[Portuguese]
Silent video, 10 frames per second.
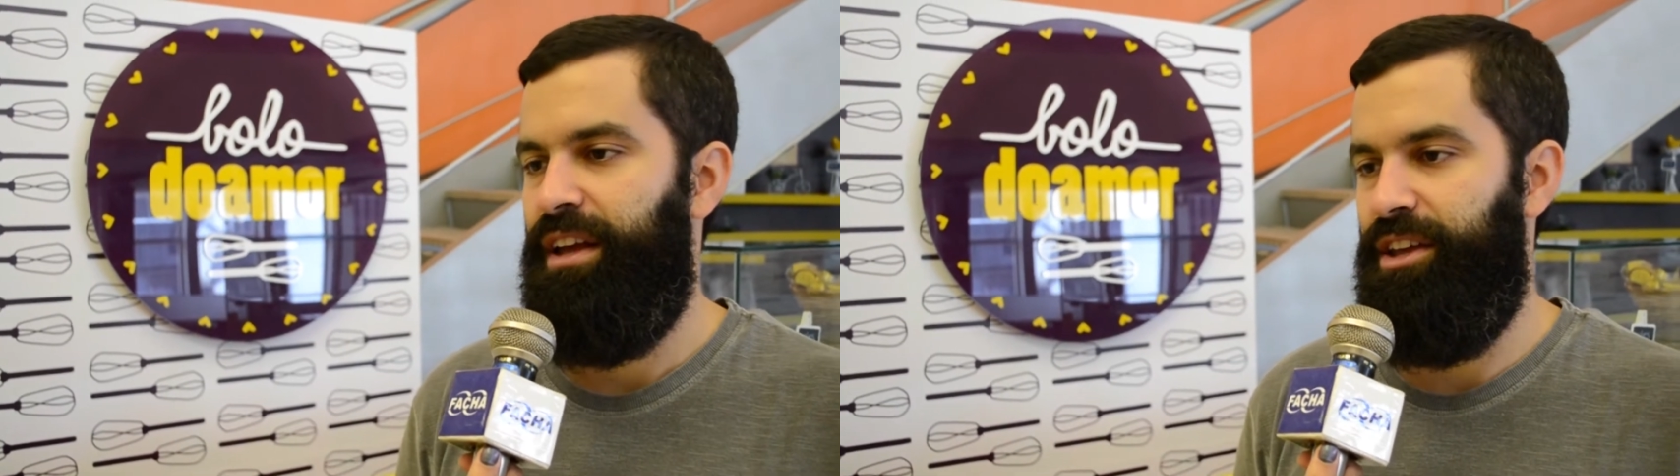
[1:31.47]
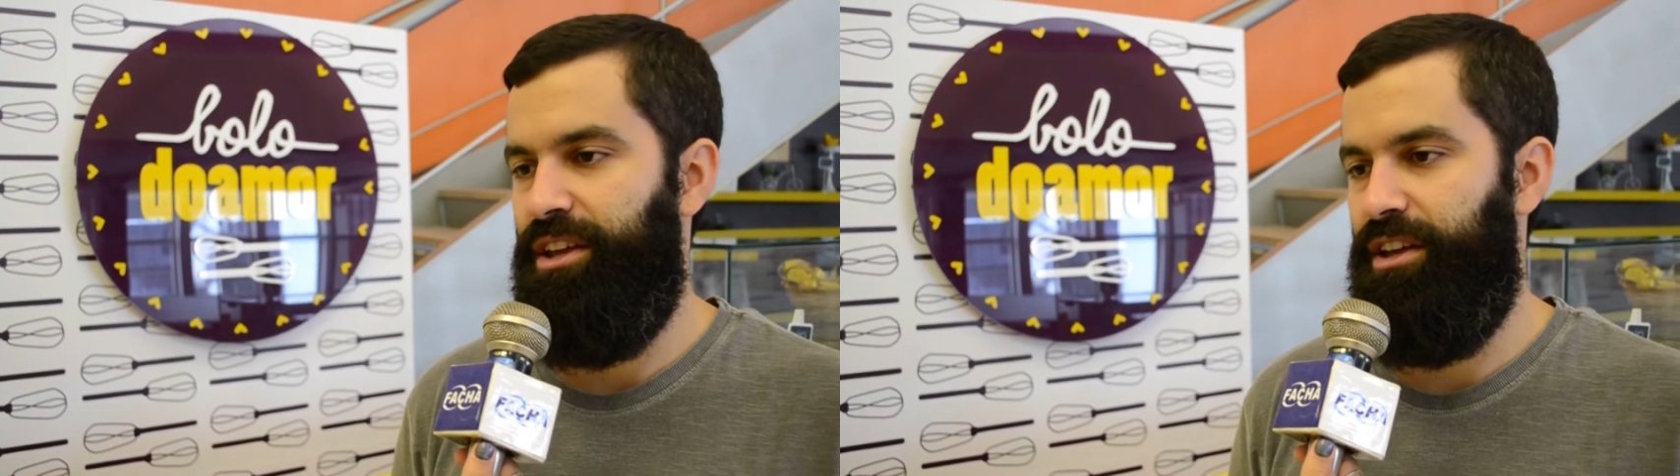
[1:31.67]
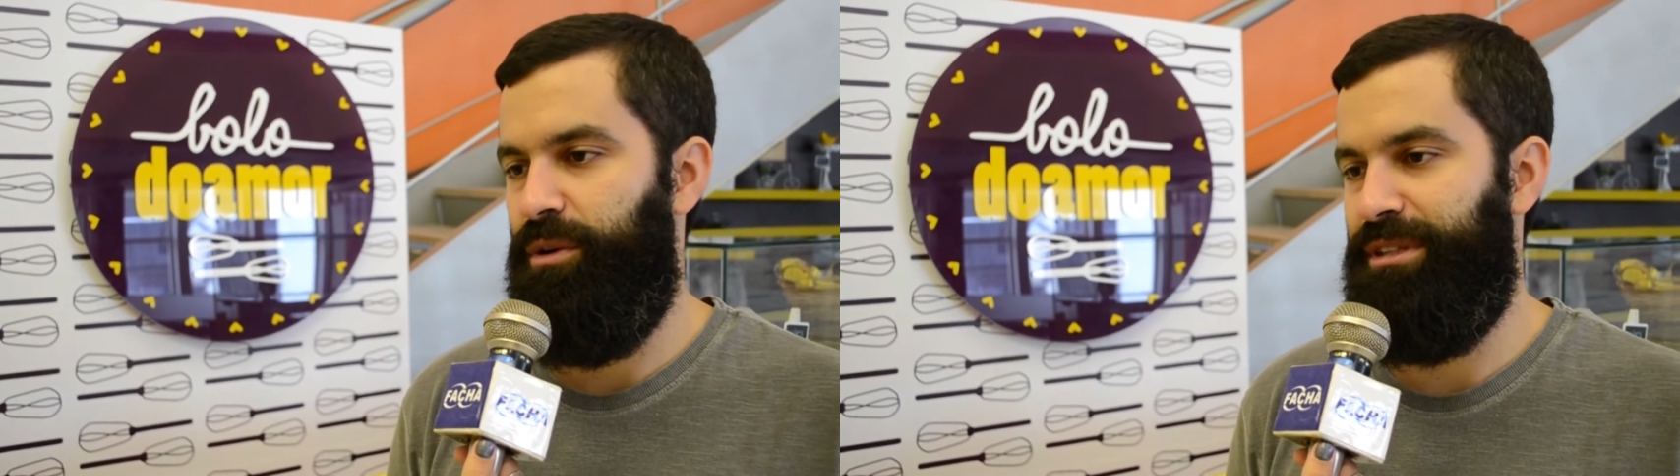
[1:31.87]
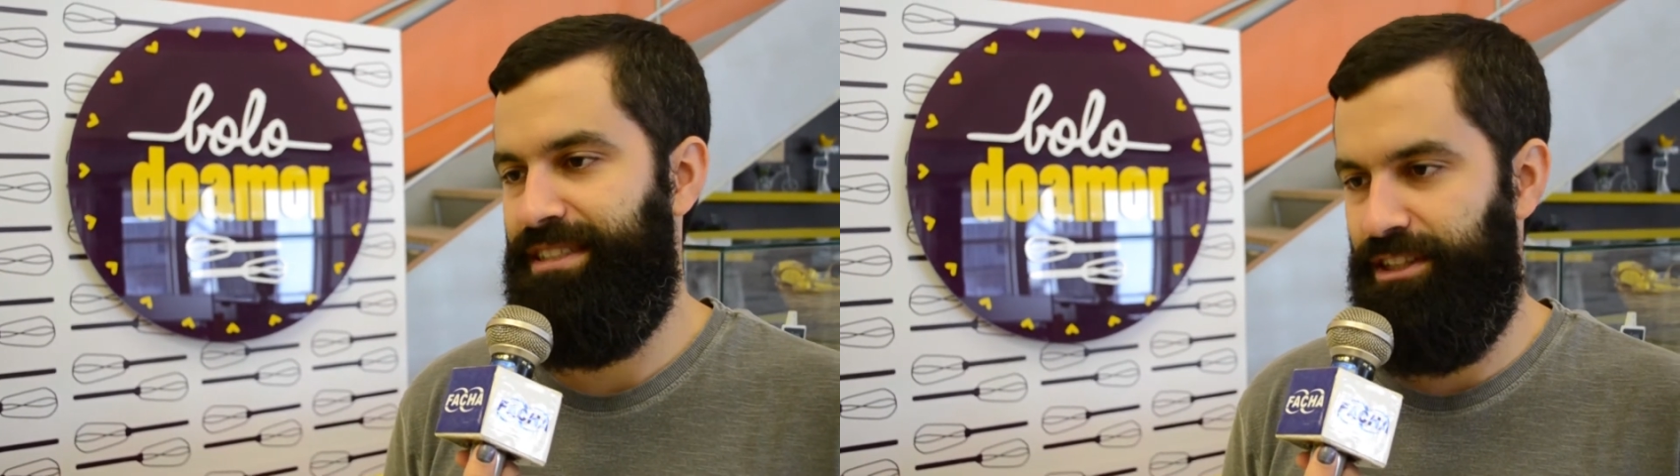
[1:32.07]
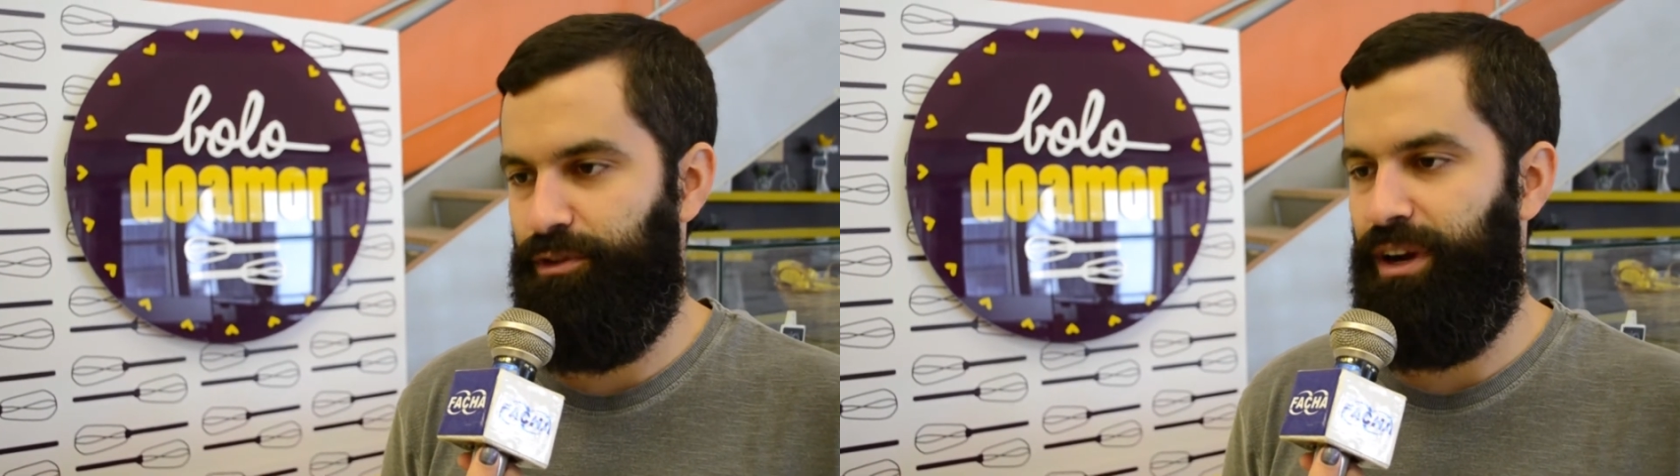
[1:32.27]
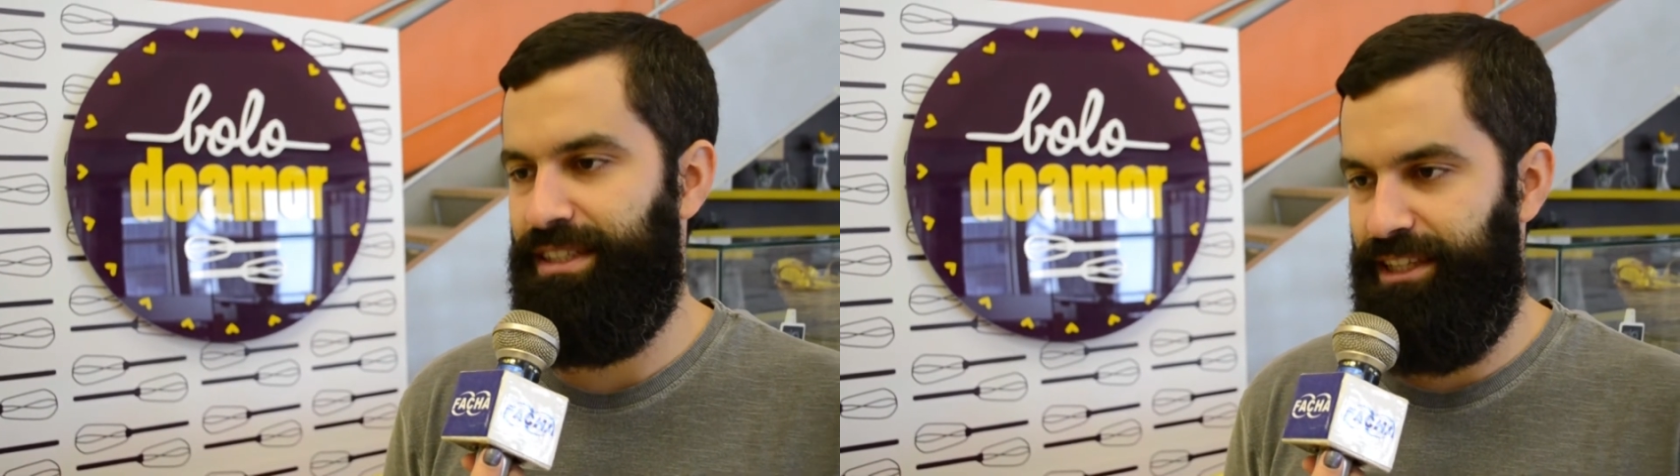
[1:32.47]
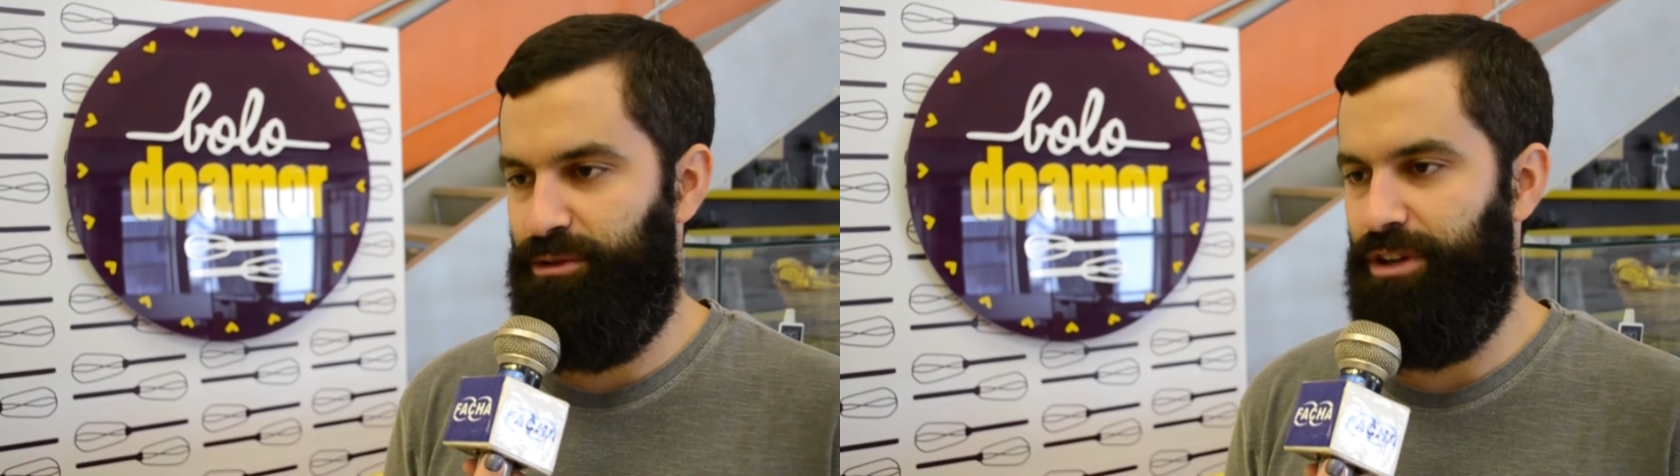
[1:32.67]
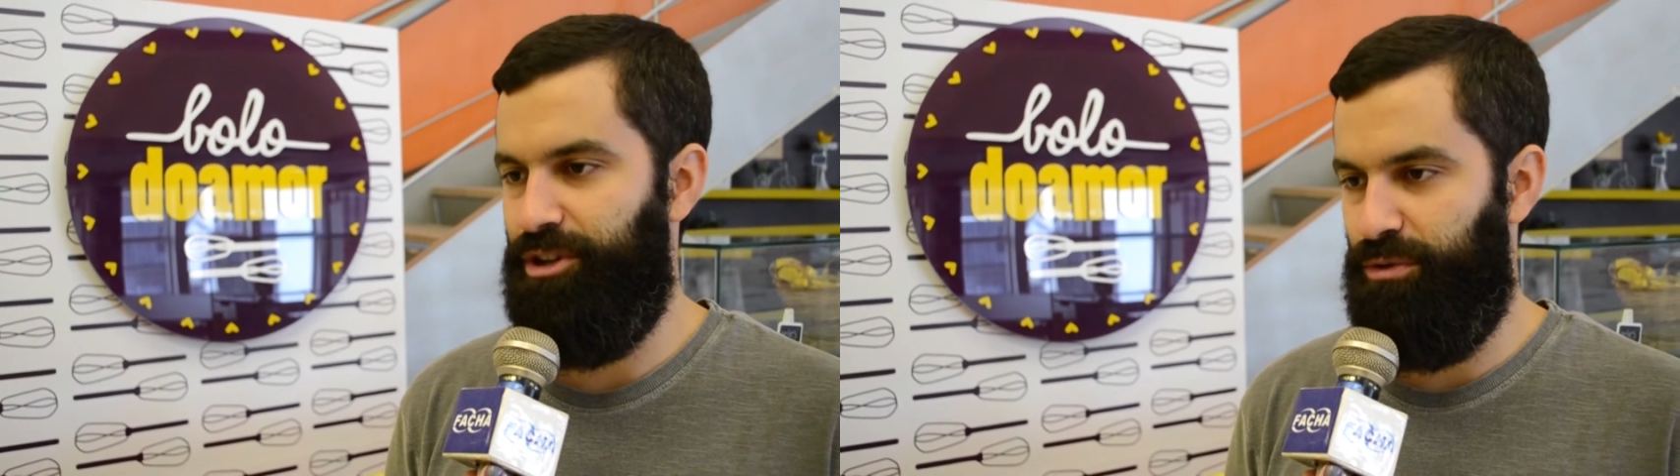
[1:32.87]
e eu exerci advocacia
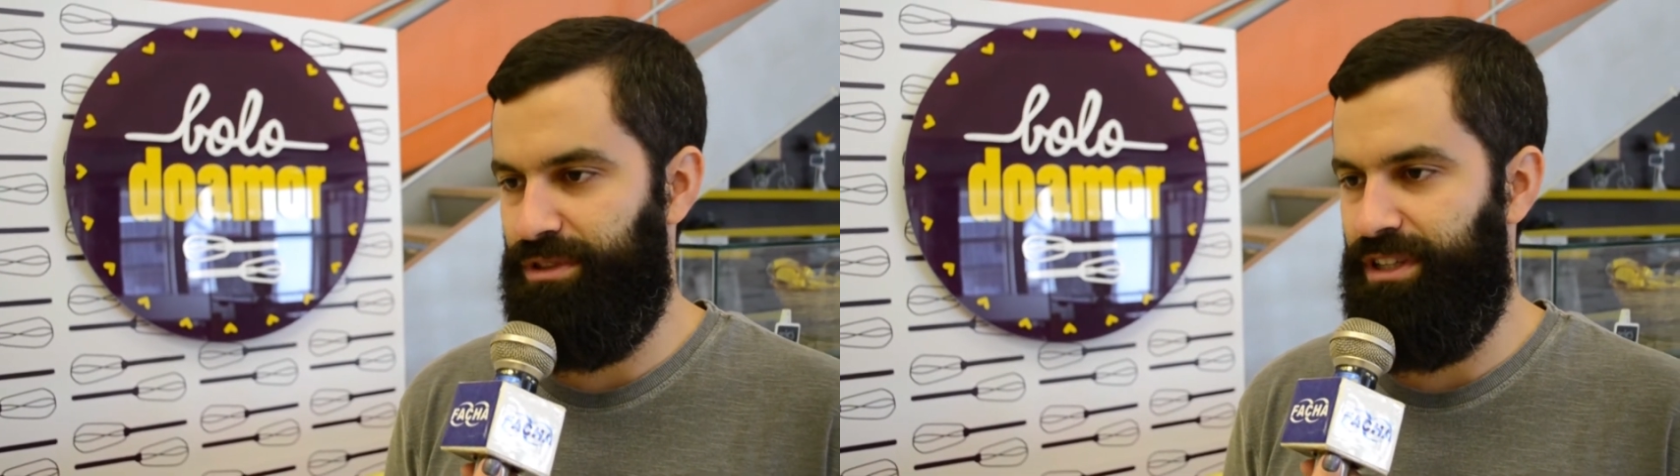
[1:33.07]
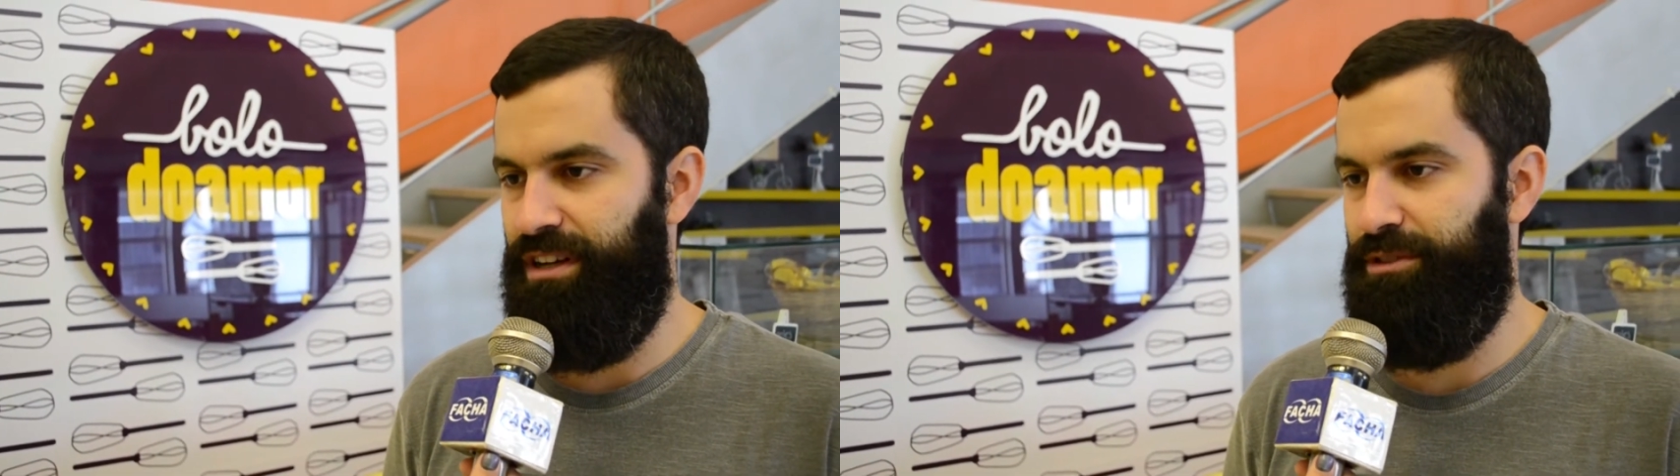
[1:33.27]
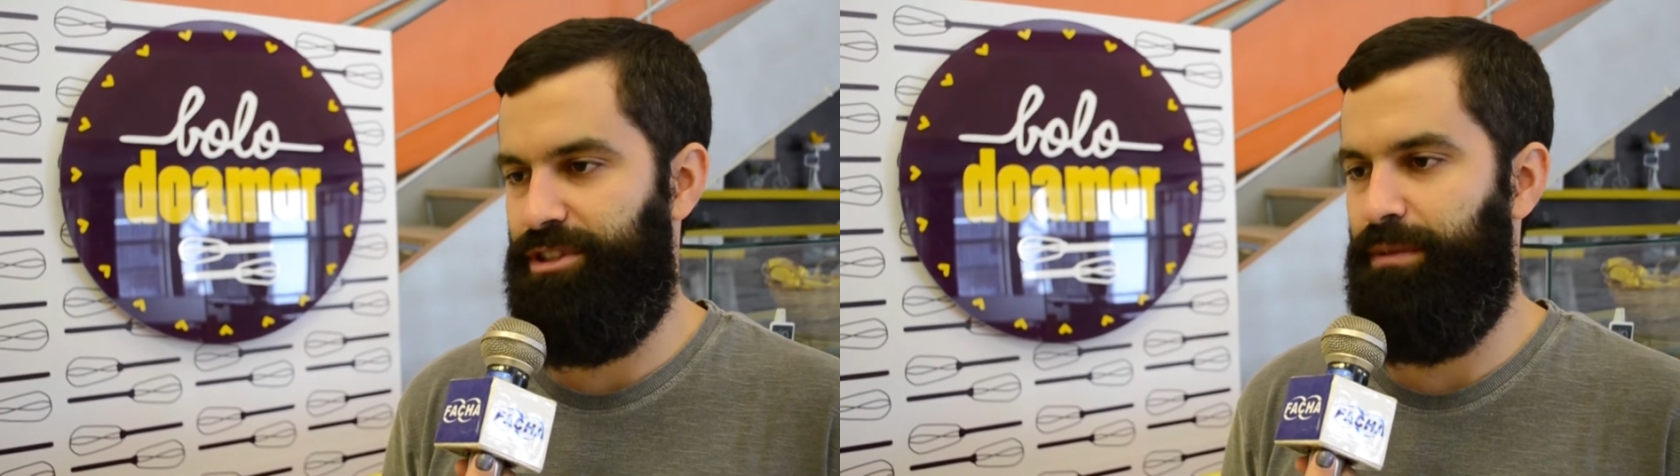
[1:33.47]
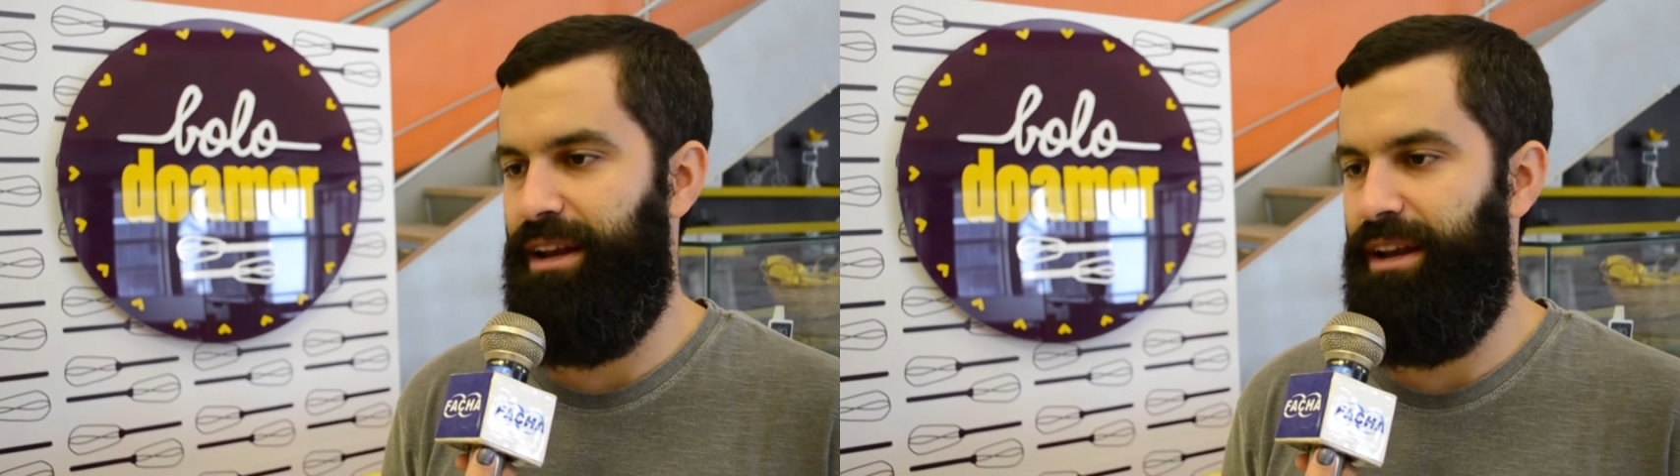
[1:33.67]
durante alguns anos,